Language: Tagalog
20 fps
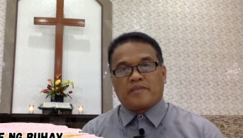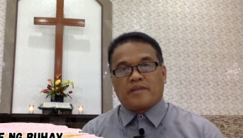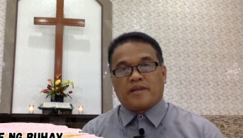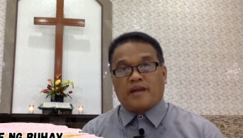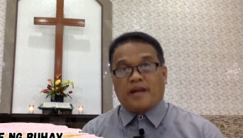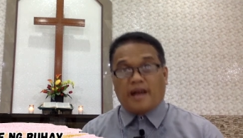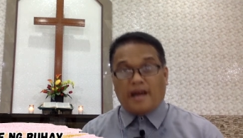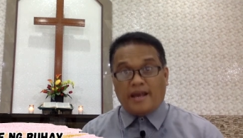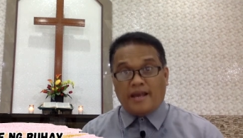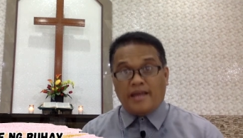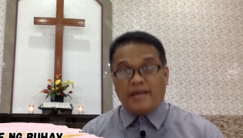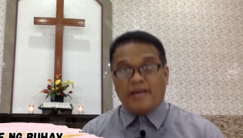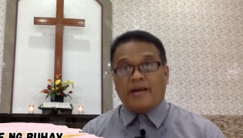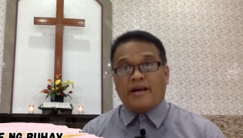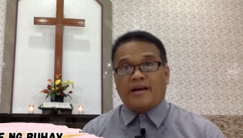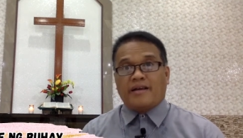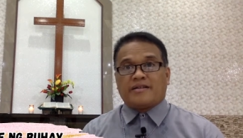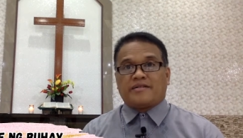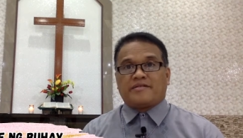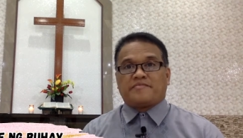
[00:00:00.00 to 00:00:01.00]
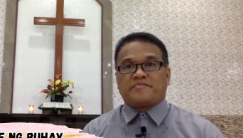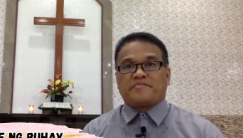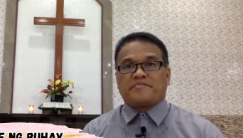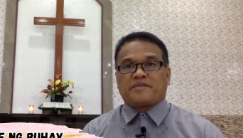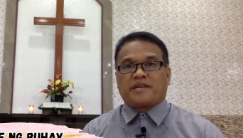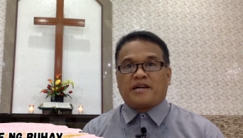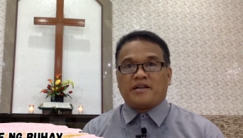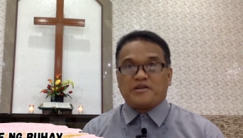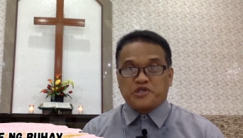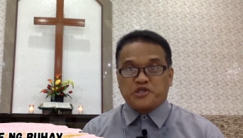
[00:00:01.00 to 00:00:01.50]
kagalingan,
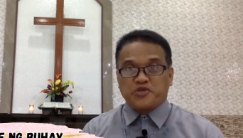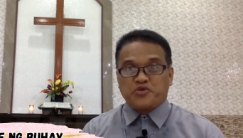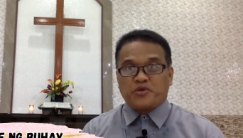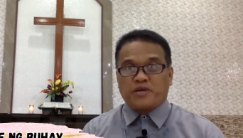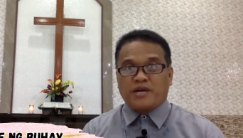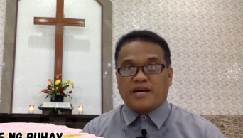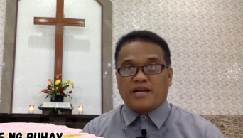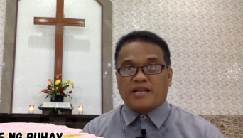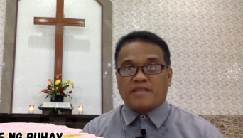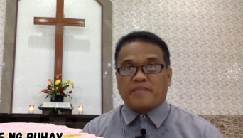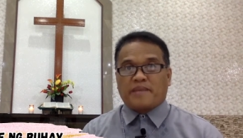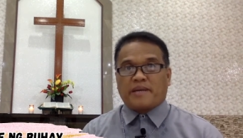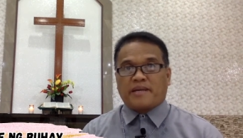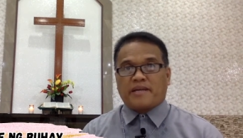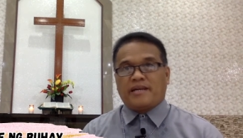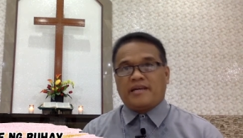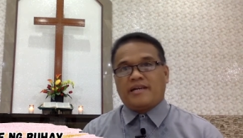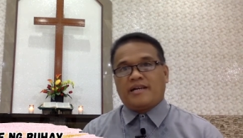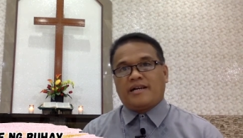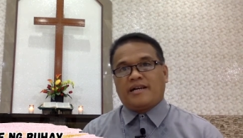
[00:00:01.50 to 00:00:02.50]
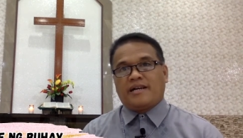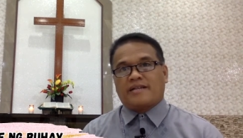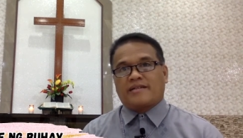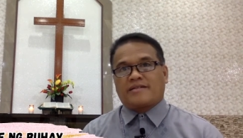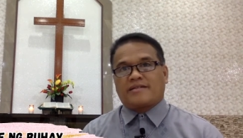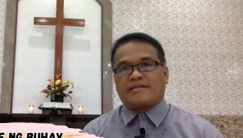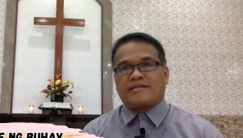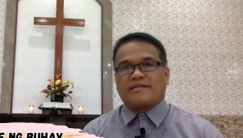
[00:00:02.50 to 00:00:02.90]
kalusugan at pag-iingat